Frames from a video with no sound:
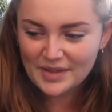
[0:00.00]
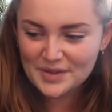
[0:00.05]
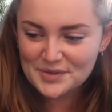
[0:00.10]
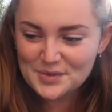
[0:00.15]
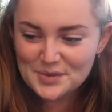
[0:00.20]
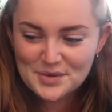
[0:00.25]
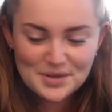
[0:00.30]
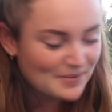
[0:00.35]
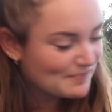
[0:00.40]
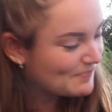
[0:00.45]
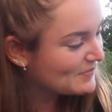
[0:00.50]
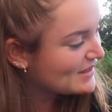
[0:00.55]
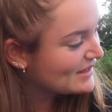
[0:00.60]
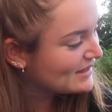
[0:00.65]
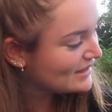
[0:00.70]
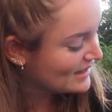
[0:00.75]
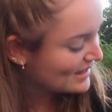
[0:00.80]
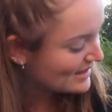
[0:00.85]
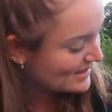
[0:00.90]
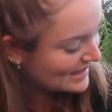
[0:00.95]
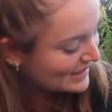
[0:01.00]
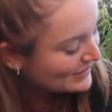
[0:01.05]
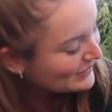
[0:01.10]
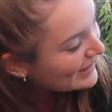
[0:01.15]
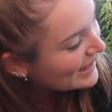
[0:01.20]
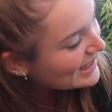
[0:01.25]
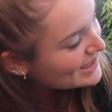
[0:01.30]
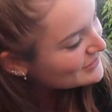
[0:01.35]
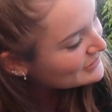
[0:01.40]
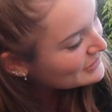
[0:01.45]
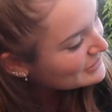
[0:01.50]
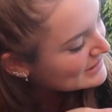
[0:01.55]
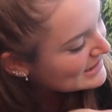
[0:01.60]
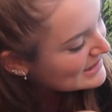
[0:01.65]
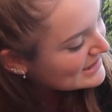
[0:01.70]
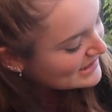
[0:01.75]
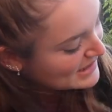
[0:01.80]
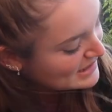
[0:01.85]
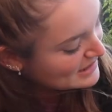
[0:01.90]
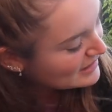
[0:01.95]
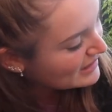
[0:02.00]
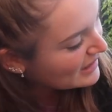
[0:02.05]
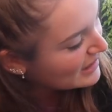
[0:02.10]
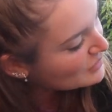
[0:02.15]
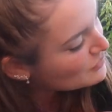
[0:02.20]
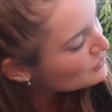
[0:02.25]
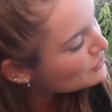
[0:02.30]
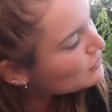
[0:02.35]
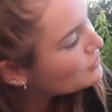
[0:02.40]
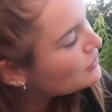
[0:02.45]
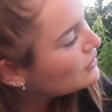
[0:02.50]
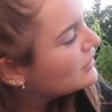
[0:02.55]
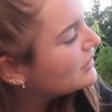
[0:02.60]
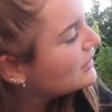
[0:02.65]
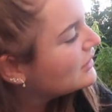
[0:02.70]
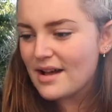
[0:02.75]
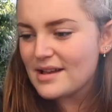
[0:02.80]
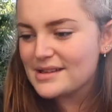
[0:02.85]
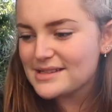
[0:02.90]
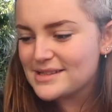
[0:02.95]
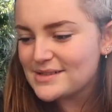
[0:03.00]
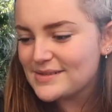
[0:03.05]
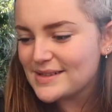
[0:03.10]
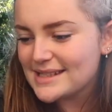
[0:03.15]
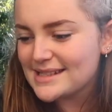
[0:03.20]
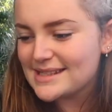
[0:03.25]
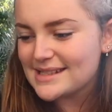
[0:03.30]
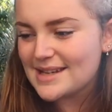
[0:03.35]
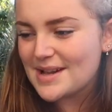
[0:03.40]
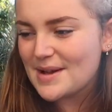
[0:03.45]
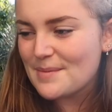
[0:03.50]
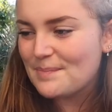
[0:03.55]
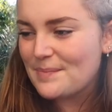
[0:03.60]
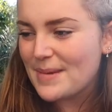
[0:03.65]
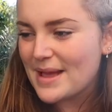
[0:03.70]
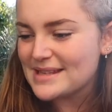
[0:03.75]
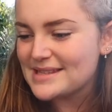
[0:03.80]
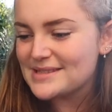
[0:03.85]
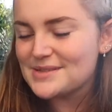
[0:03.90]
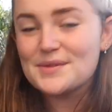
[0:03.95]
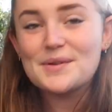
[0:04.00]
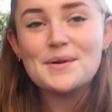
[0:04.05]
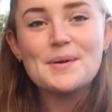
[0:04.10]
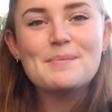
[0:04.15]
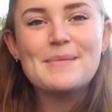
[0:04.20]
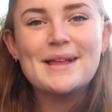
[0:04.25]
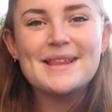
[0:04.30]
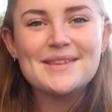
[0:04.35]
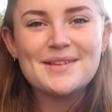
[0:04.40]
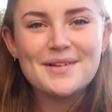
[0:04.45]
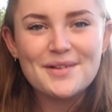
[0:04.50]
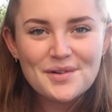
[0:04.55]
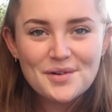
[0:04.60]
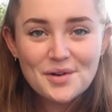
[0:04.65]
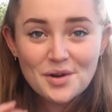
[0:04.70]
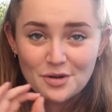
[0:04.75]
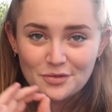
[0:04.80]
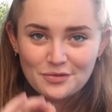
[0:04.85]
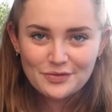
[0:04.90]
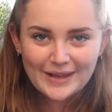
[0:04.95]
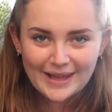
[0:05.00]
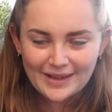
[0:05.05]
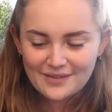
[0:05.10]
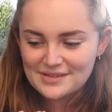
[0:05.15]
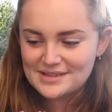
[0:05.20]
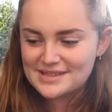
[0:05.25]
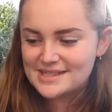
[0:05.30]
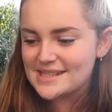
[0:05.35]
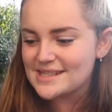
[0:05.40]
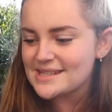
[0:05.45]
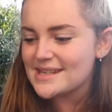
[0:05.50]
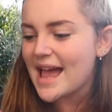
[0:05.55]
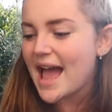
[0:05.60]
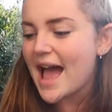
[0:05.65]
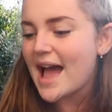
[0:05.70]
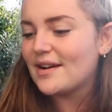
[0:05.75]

Donc, c'est l'occasion de tester. Un hein, loulou Ensuite, passons maintenant aux friandises.